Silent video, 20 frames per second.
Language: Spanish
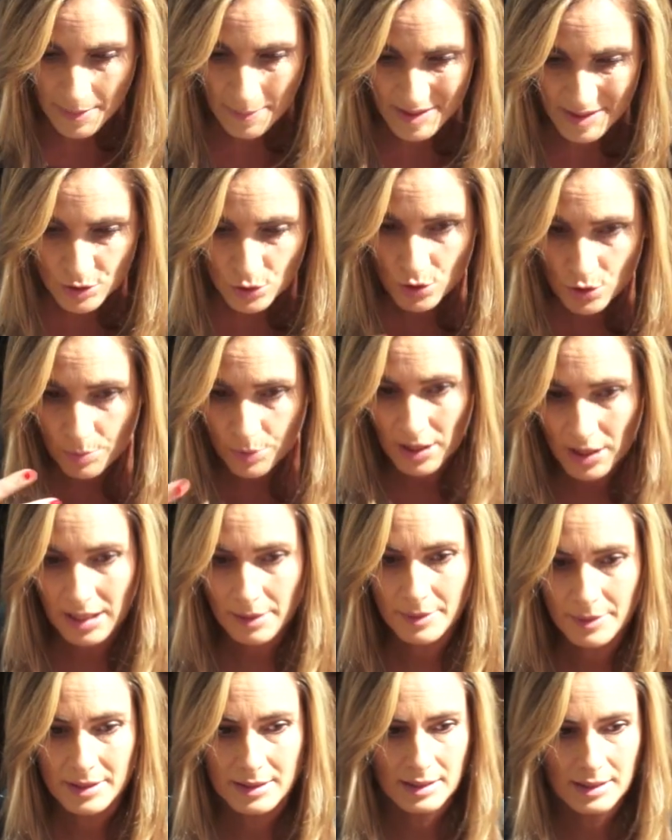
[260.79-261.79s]
me pasó eso por la
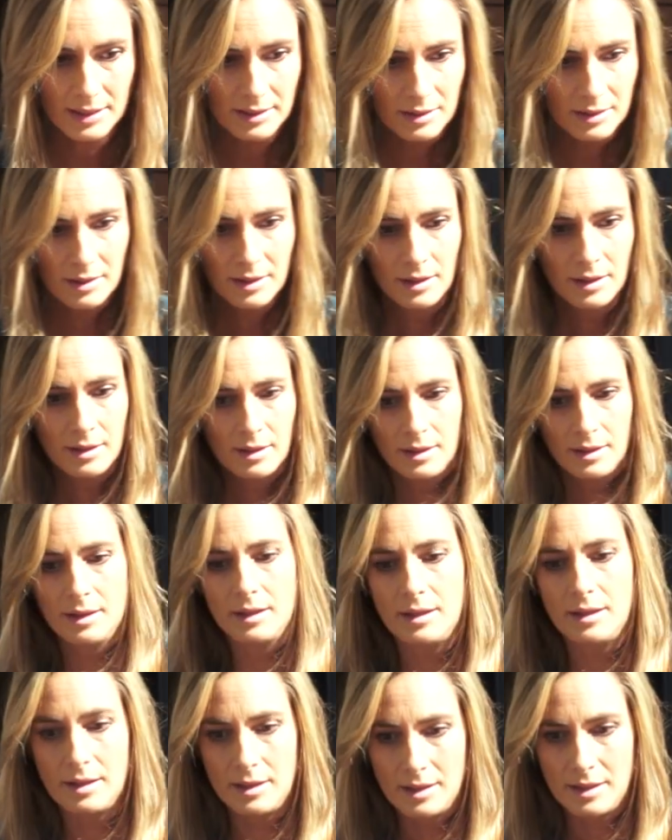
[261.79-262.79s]
cabeza,
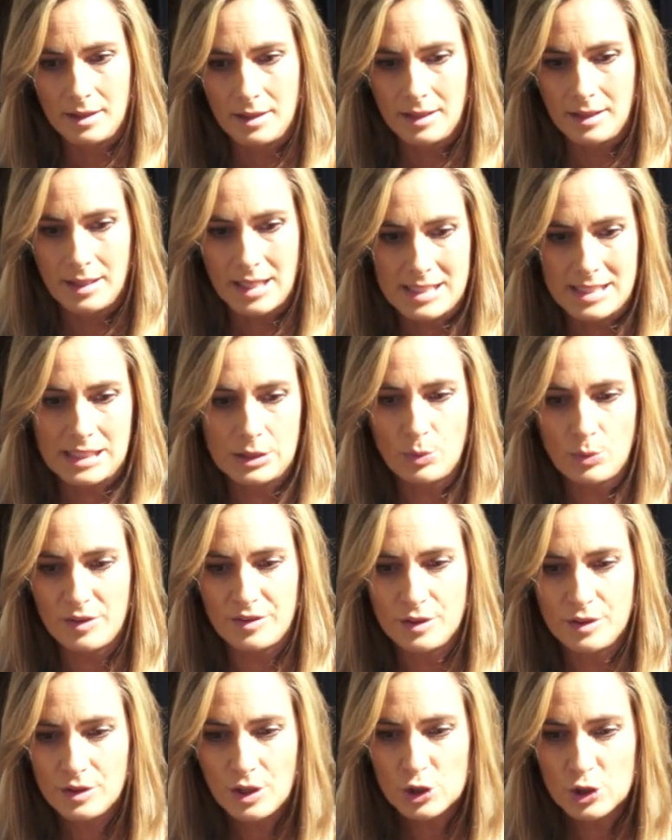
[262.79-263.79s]
eh, la
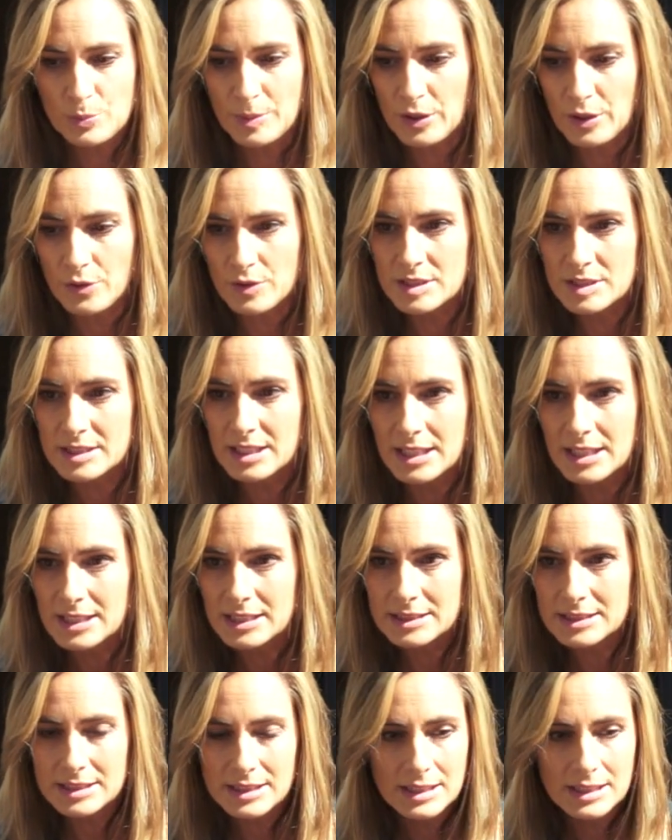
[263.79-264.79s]
situación de los
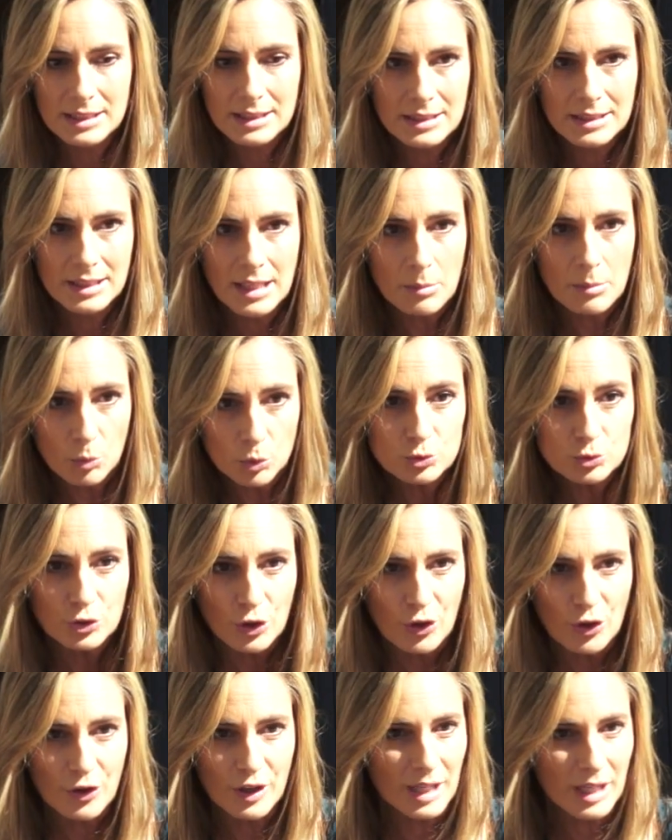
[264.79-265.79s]
periodistas en el
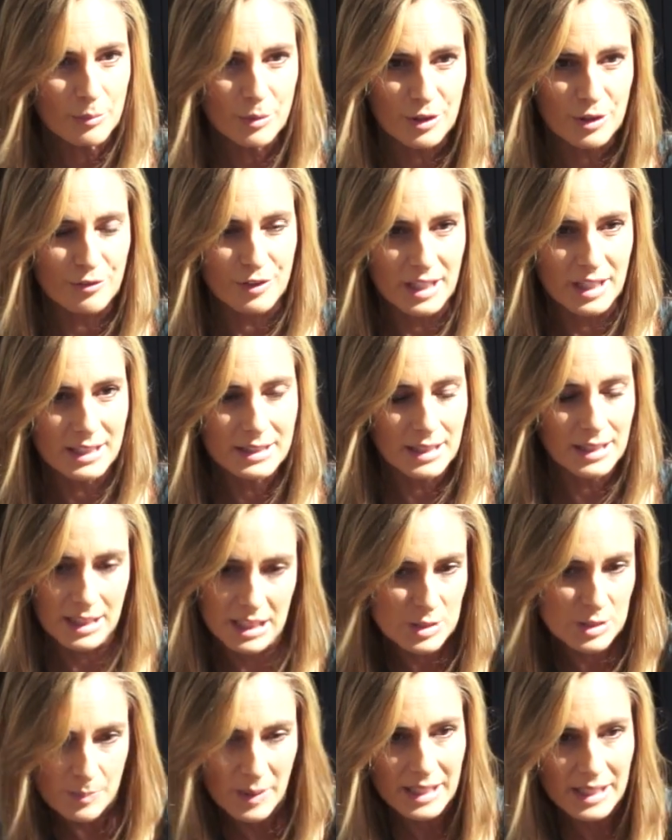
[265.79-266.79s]
mundo era muy diferente, en
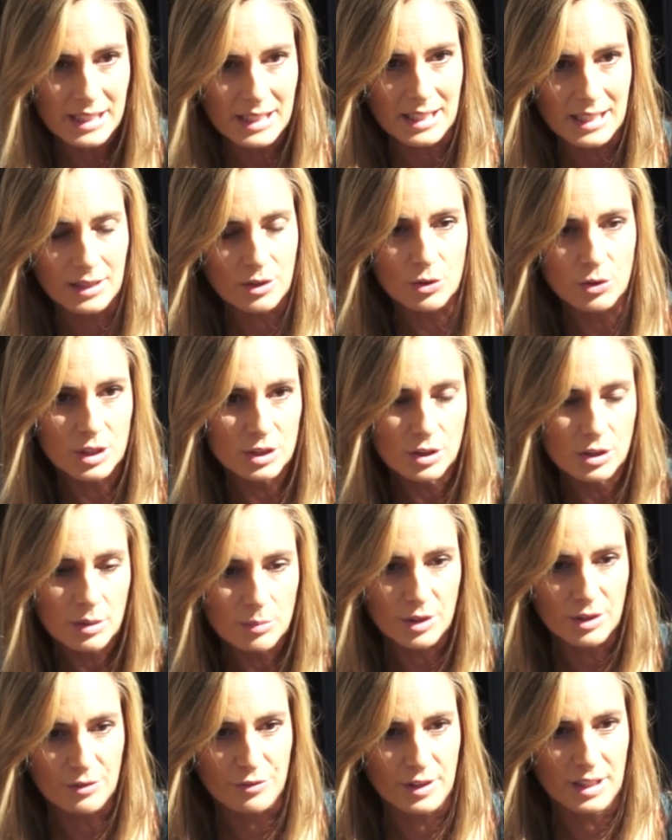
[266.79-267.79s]
España en concreto era
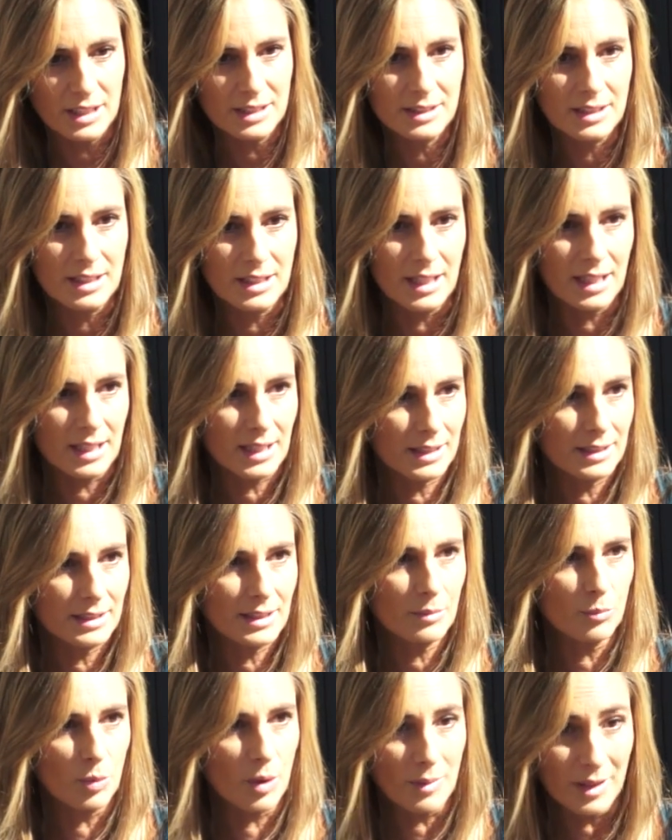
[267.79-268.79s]
muy diferente, era
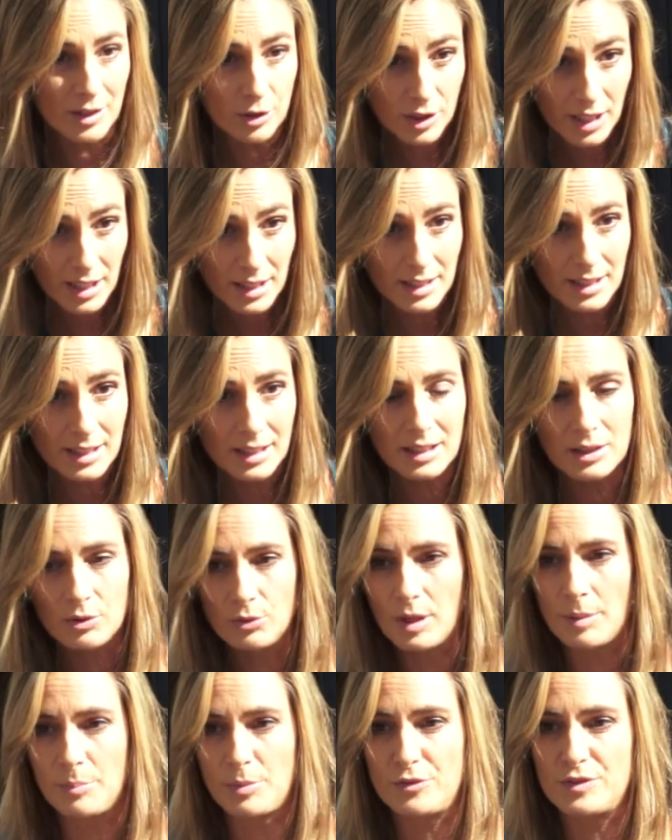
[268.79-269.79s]
gente muy valorada, era
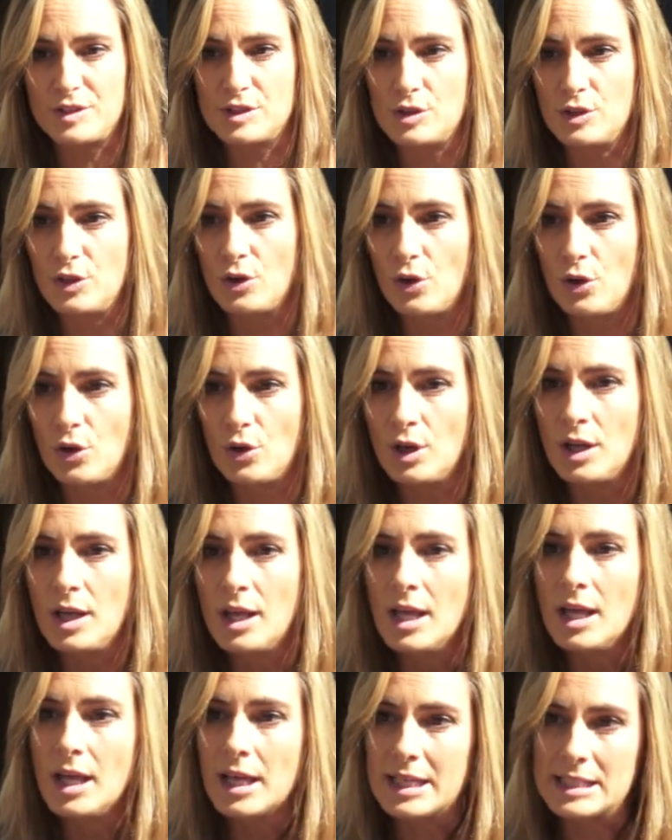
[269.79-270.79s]
una profesión
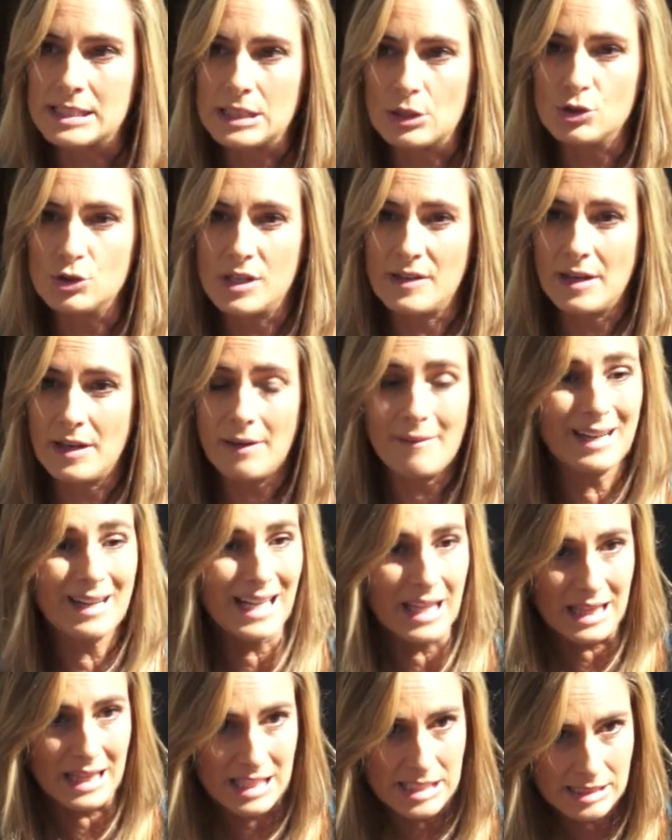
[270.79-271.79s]
que se consideraba
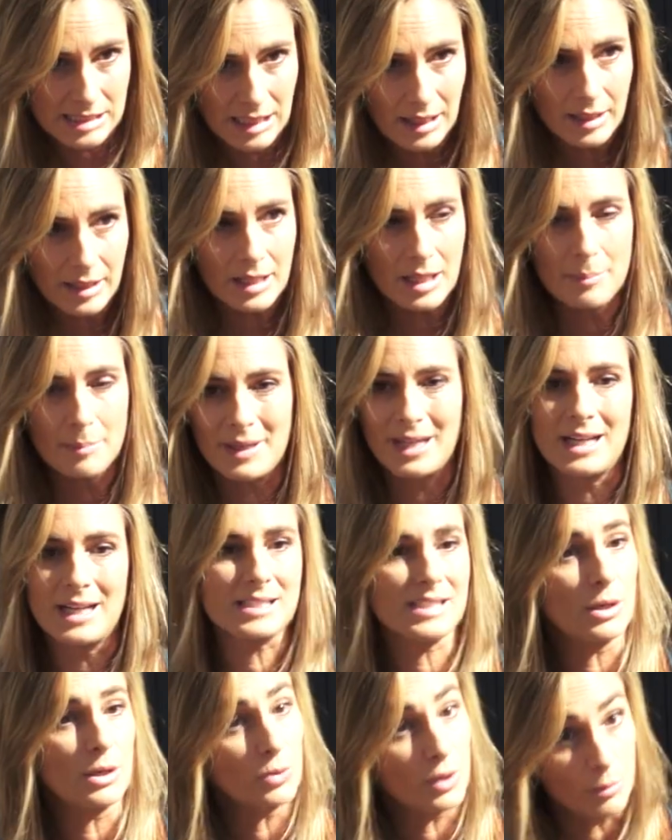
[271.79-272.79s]
necesaria para la
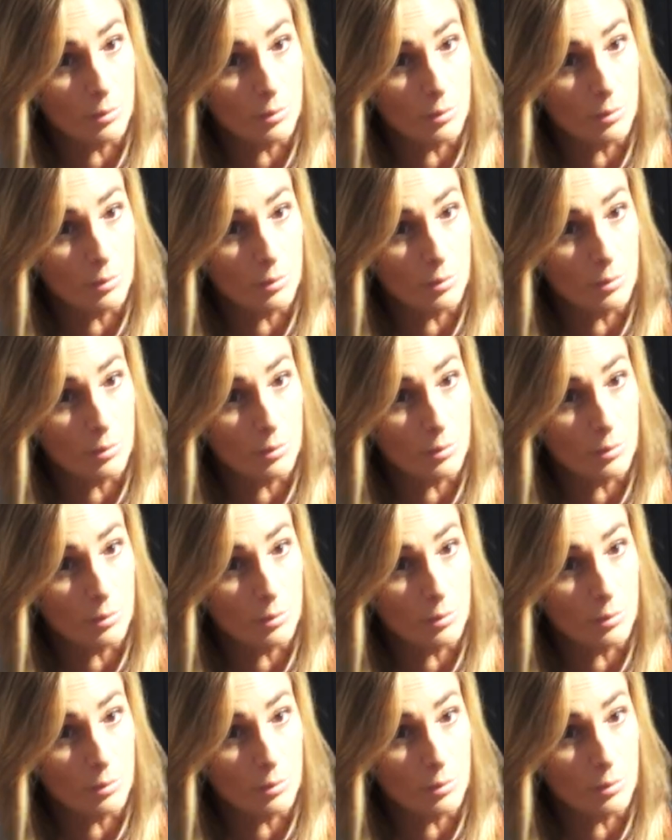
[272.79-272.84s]
salud